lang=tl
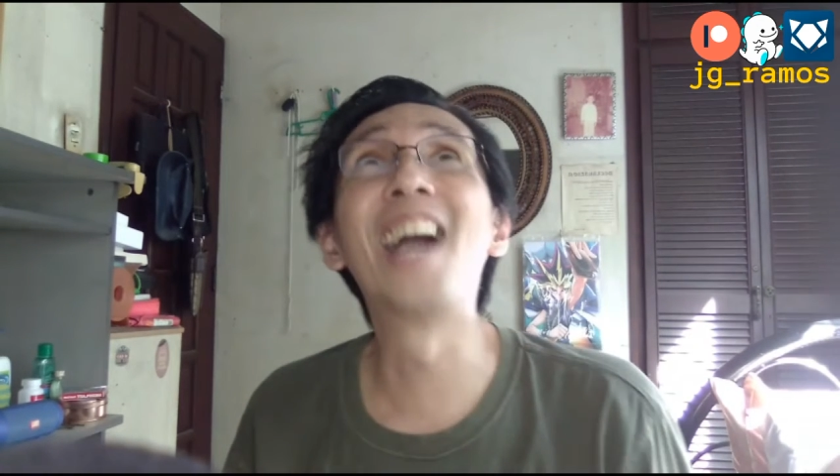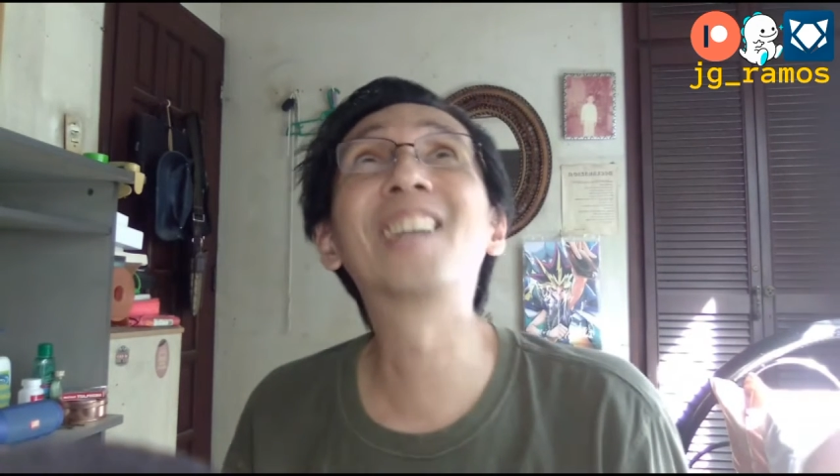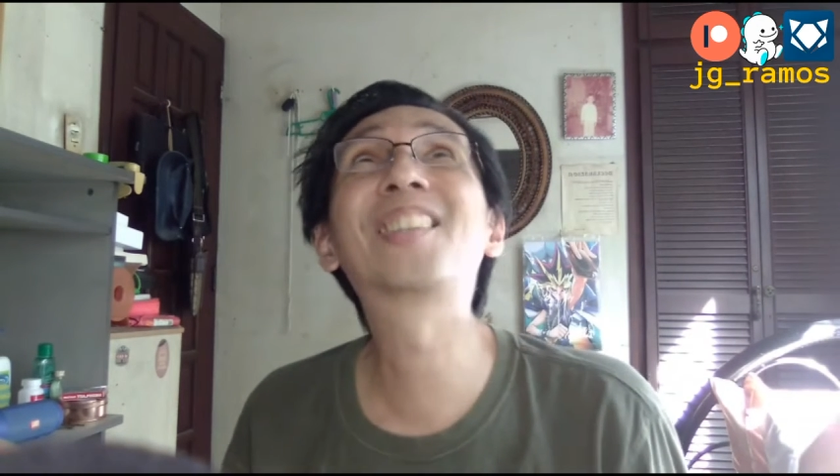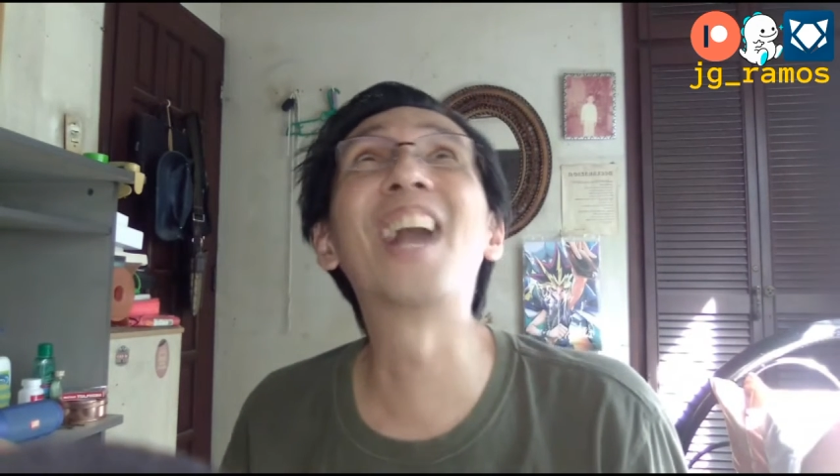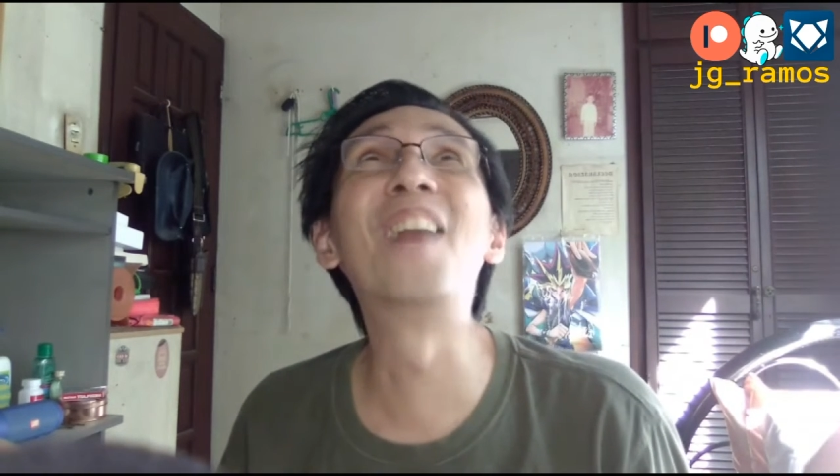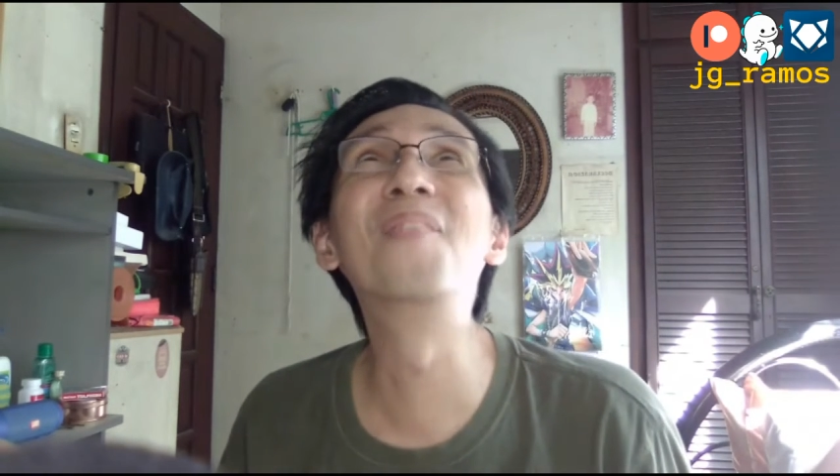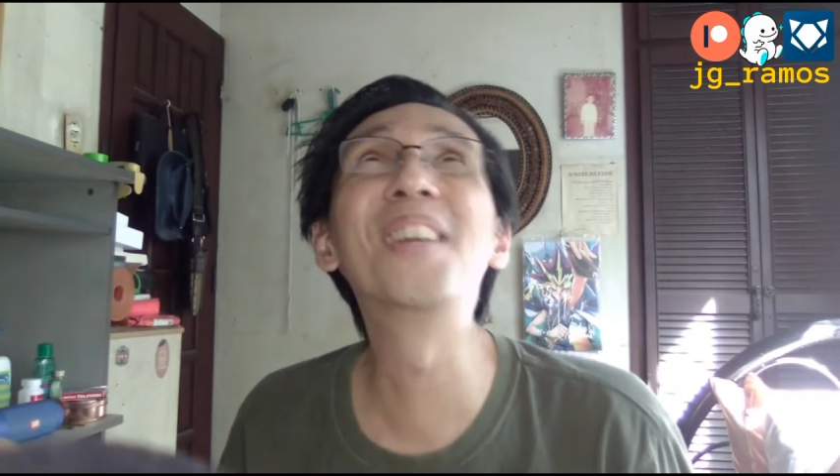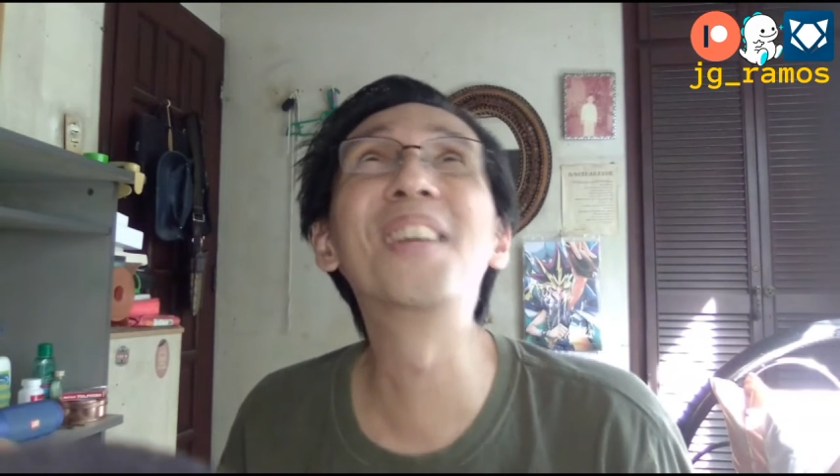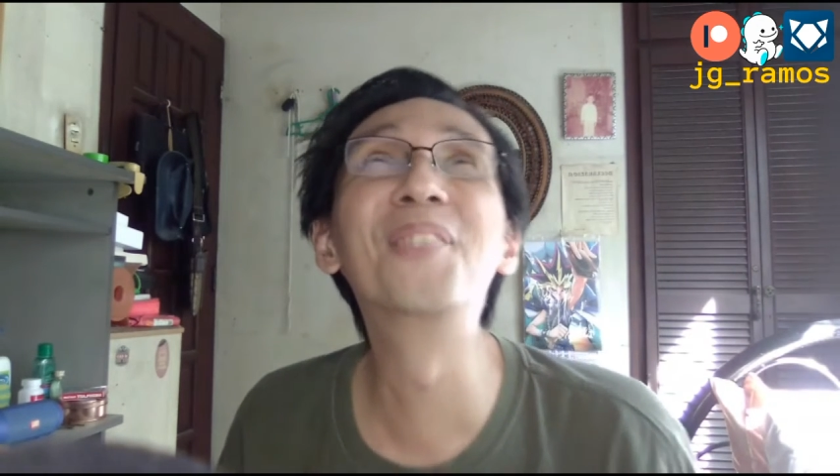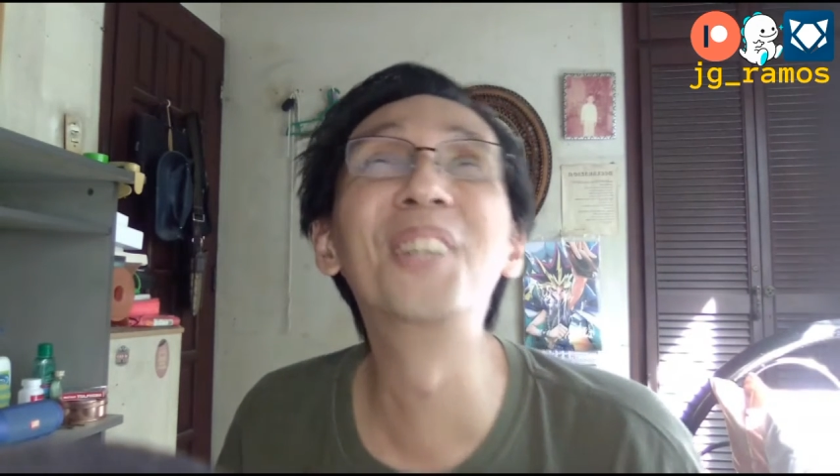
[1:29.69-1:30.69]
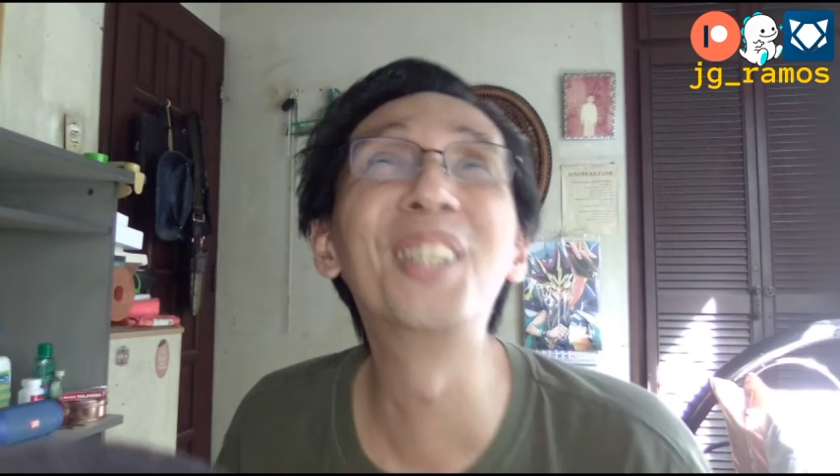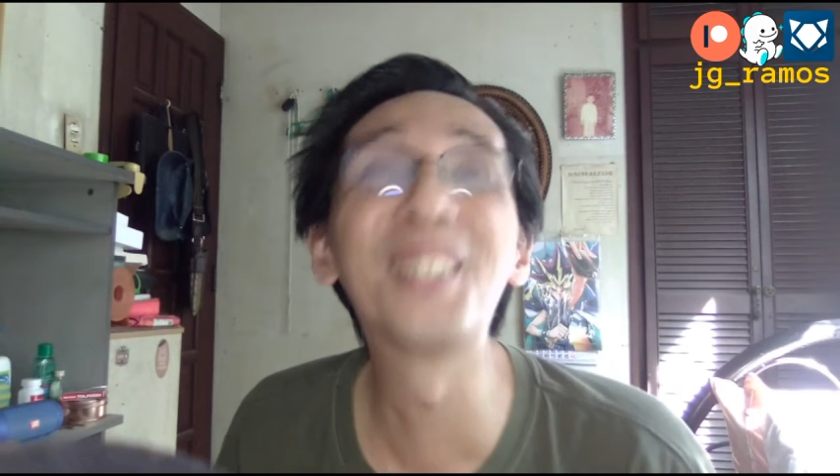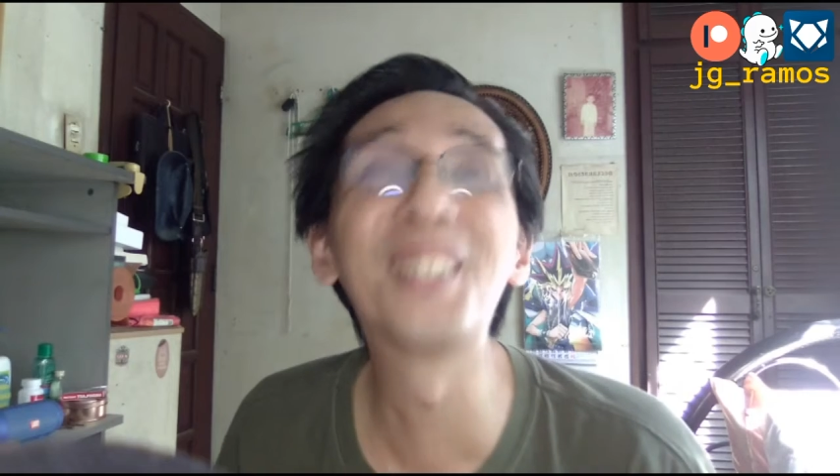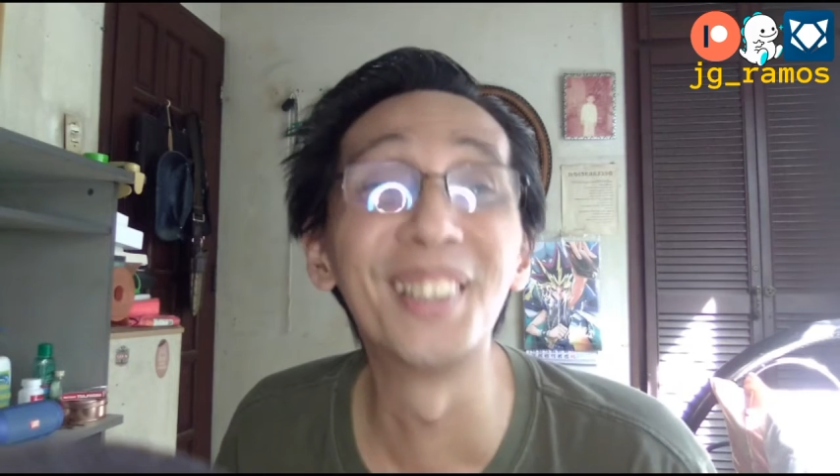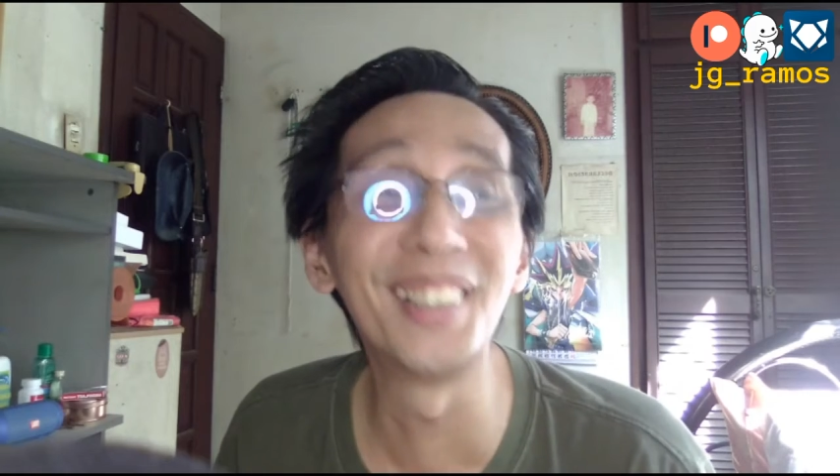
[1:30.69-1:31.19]
Ang daming
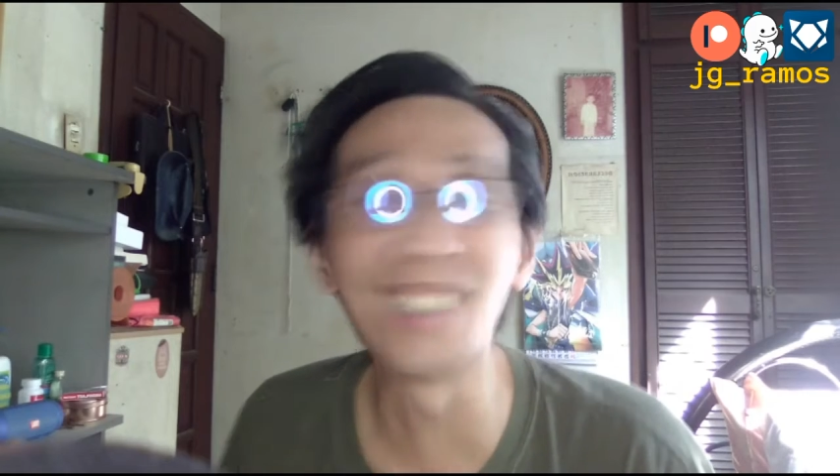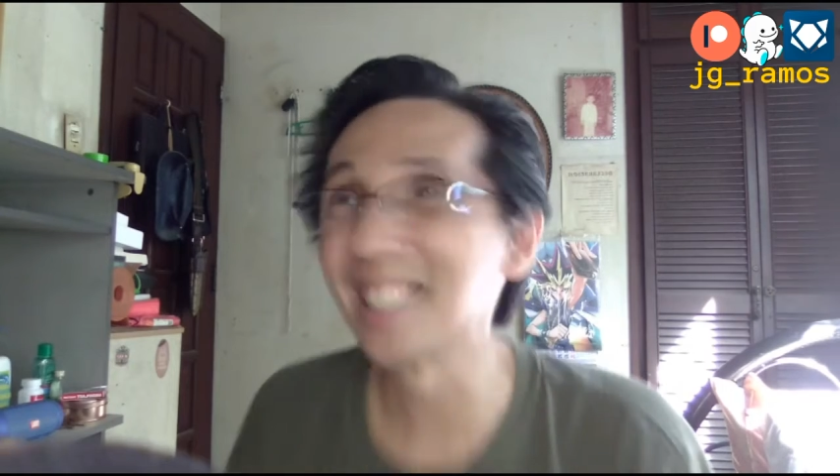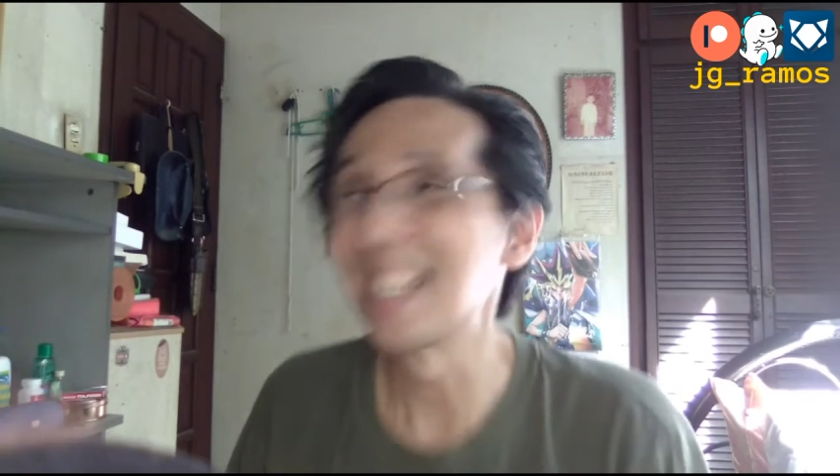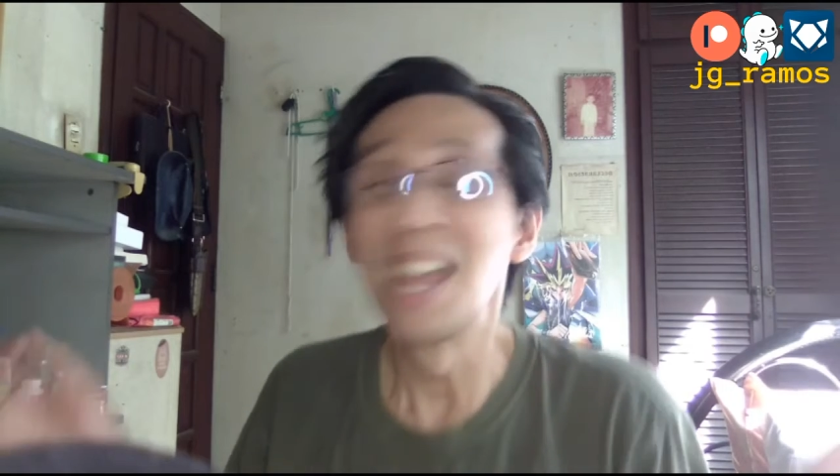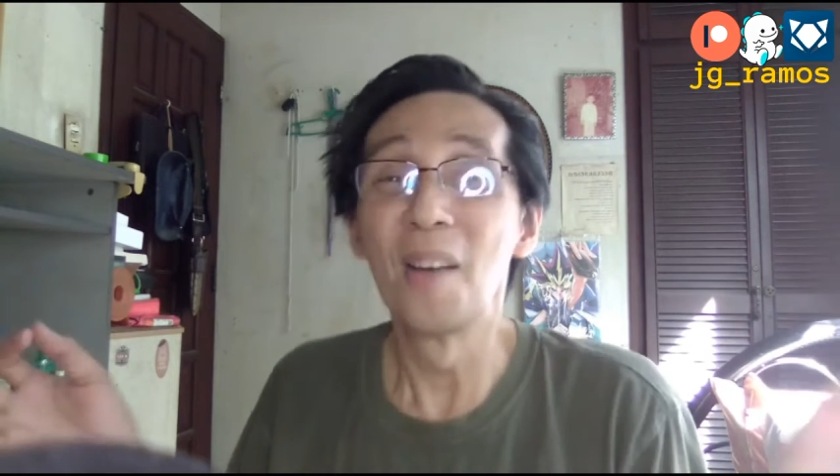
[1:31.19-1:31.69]
multo!